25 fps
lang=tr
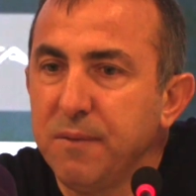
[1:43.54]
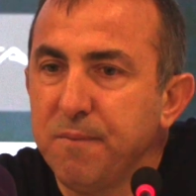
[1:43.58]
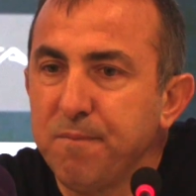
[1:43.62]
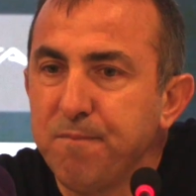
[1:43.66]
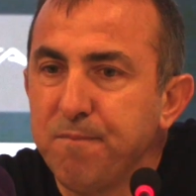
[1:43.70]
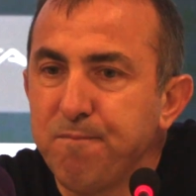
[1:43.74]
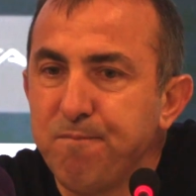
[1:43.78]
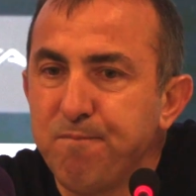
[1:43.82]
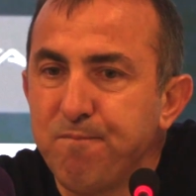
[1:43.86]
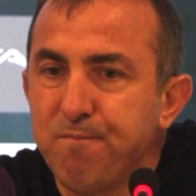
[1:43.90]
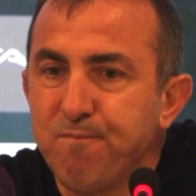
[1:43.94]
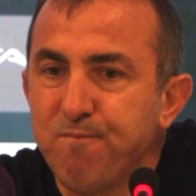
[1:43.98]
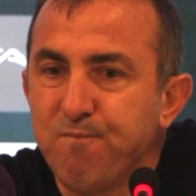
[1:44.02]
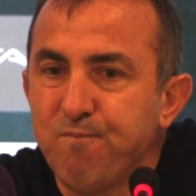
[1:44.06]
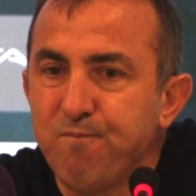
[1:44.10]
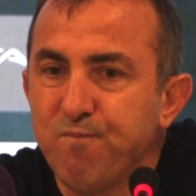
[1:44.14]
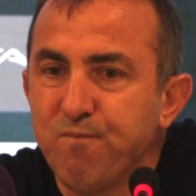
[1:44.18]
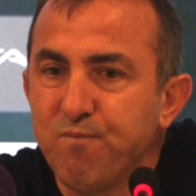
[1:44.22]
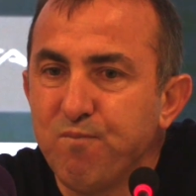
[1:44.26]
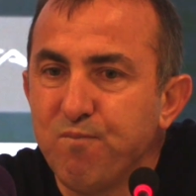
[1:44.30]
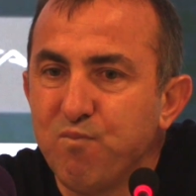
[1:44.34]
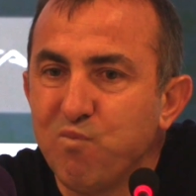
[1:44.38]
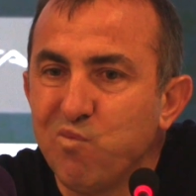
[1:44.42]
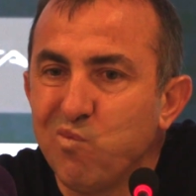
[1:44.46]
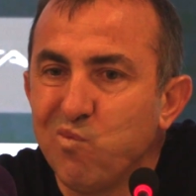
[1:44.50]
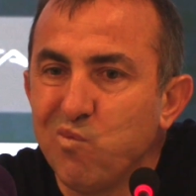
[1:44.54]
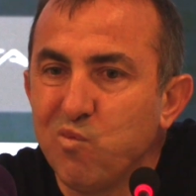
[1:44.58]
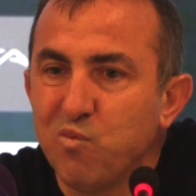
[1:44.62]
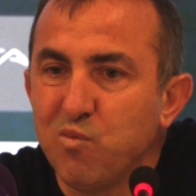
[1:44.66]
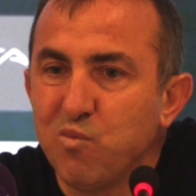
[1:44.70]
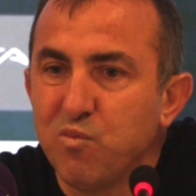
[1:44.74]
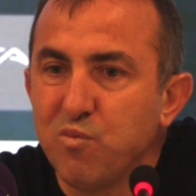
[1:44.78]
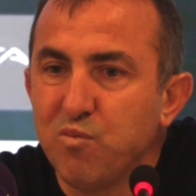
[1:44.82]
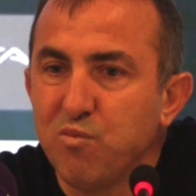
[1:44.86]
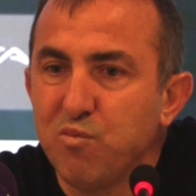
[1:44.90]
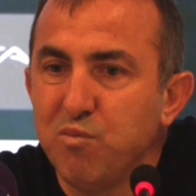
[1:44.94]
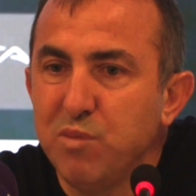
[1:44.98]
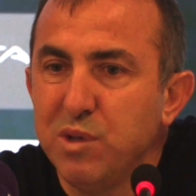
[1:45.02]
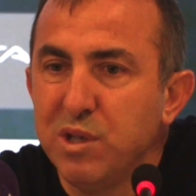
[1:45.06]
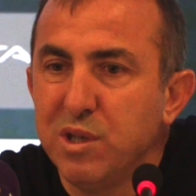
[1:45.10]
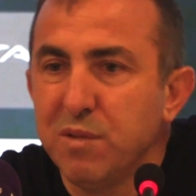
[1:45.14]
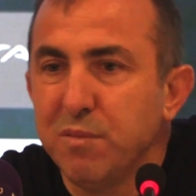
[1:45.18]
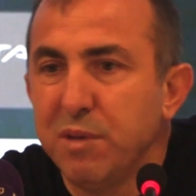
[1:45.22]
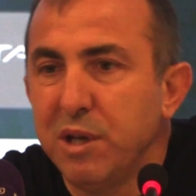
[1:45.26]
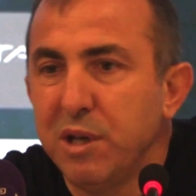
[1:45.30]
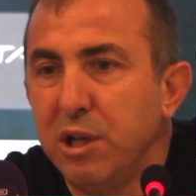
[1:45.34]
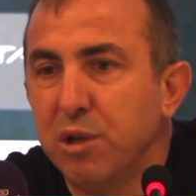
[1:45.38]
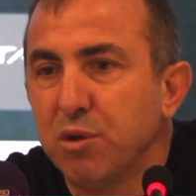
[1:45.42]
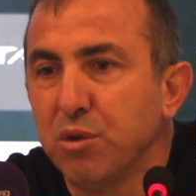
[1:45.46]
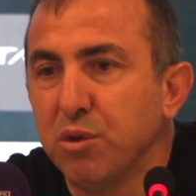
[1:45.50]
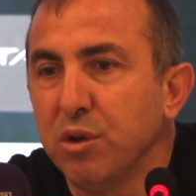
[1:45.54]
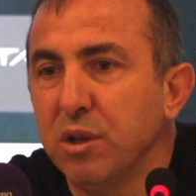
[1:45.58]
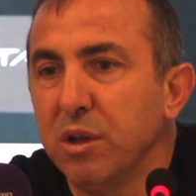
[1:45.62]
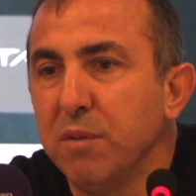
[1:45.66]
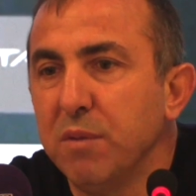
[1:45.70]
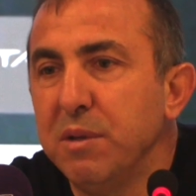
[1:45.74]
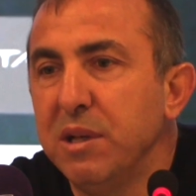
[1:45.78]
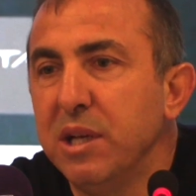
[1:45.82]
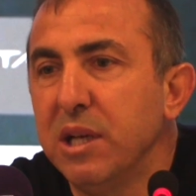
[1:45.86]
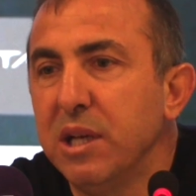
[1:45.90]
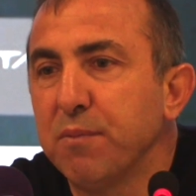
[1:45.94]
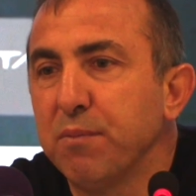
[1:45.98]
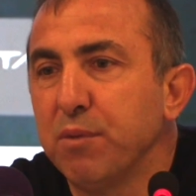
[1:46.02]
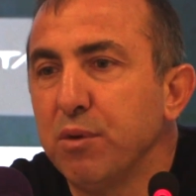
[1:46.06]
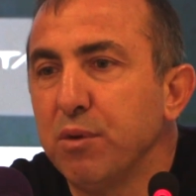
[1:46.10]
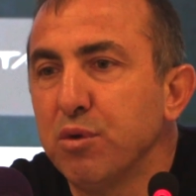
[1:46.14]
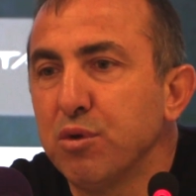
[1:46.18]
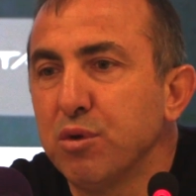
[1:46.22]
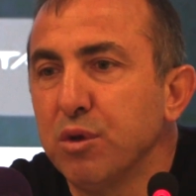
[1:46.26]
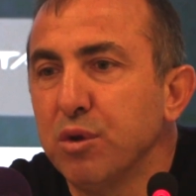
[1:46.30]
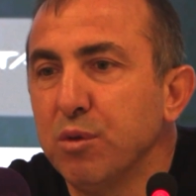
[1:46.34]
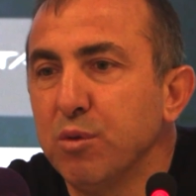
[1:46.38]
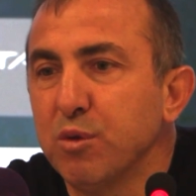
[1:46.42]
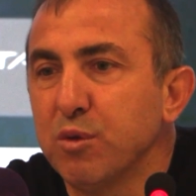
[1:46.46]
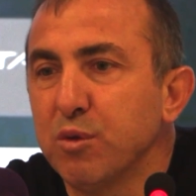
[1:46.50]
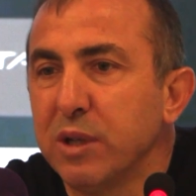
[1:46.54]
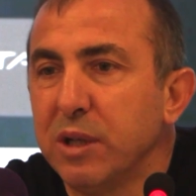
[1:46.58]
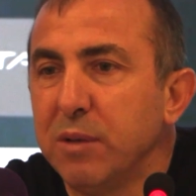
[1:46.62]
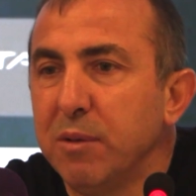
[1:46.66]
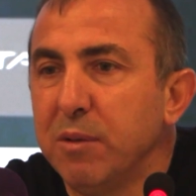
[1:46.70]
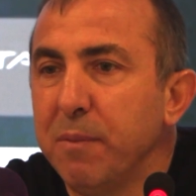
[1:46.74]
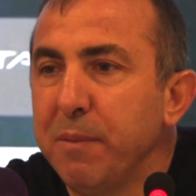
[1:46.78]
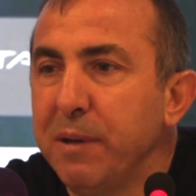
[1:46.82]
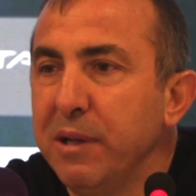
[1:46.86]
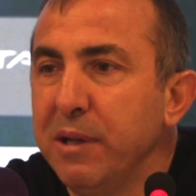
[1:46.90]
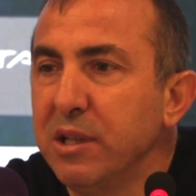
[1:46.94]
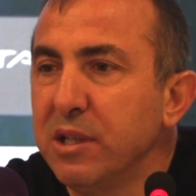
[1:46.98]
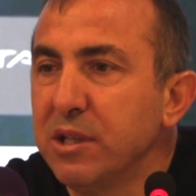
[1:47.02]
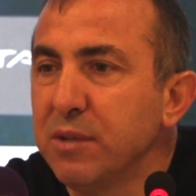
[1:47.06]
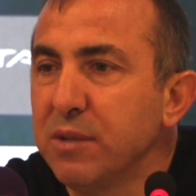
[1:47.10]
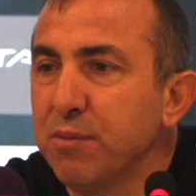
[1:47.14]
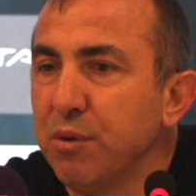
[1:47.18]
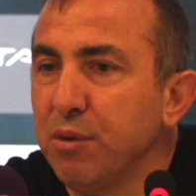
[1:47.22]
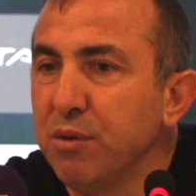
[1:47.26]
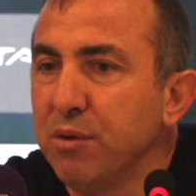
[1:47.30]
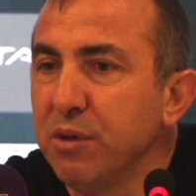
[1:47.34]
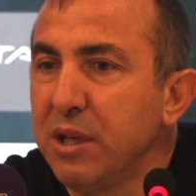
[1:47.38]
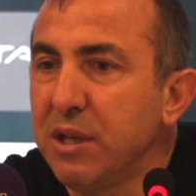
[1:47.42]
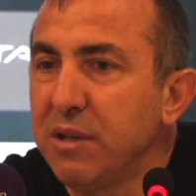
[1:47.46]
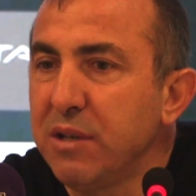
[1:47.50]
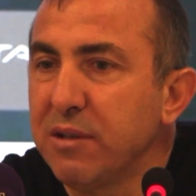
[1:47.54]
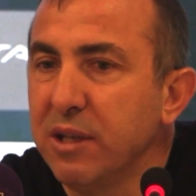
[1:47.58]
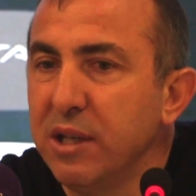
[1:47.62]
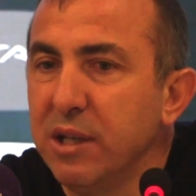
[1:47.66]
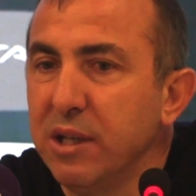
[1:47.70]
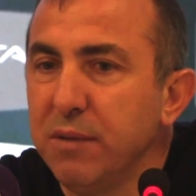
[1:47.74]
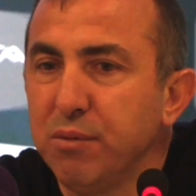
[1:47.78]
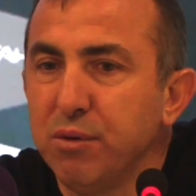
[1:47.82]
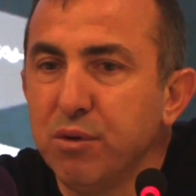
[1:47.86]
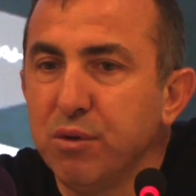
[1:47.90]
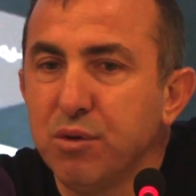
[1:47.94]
da bizim Ailton'la bir net pozisyonumuz var ama Pendik Spor'un da iki tane